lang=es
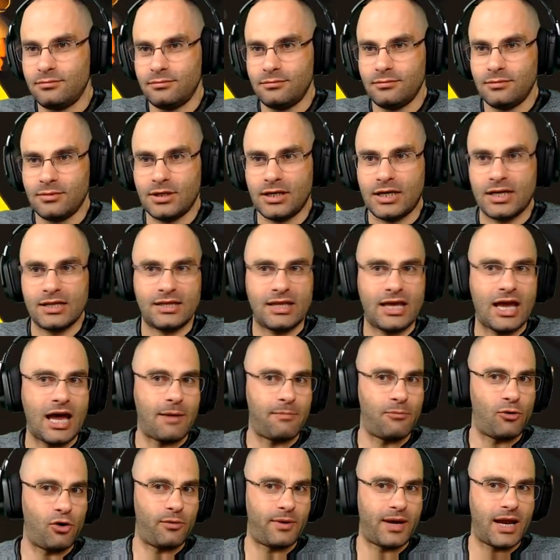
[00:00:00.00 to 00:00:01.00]
Que te
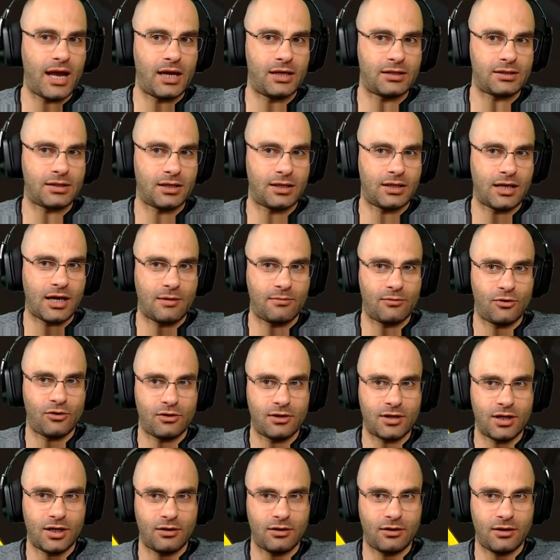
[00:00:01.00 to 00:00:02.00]
amo, Bryce, que te amo,
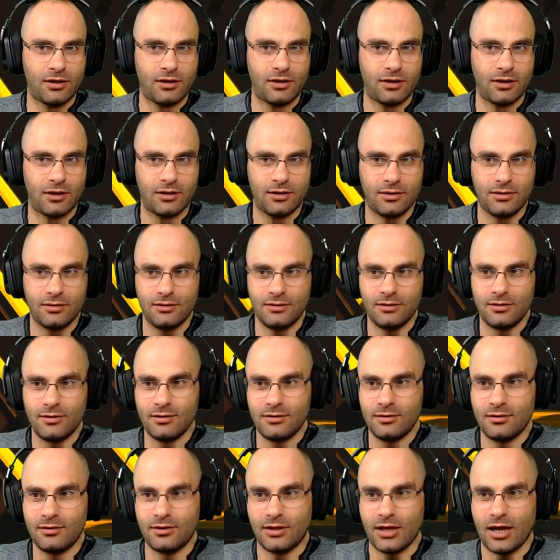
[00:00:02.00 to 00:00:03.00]
quiere decir.
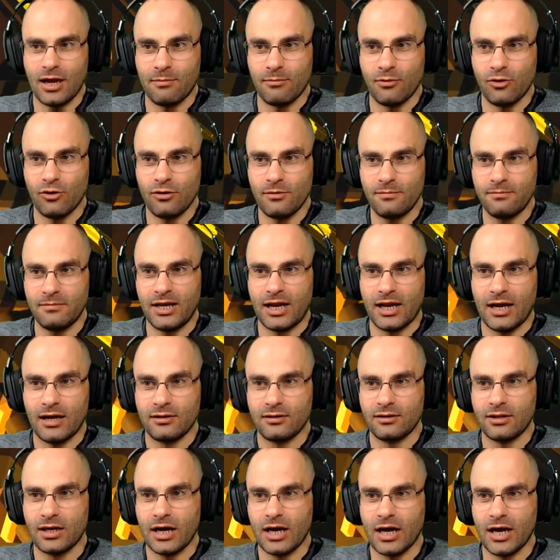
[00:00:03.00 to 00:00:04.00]
Te amo. Mira,
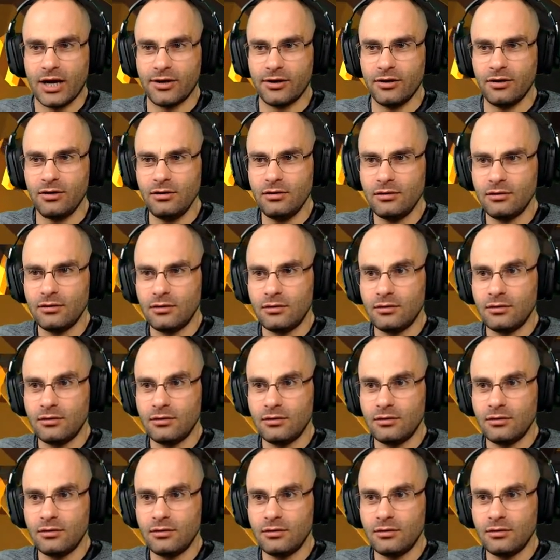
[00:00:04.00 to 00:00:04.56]
te agarro.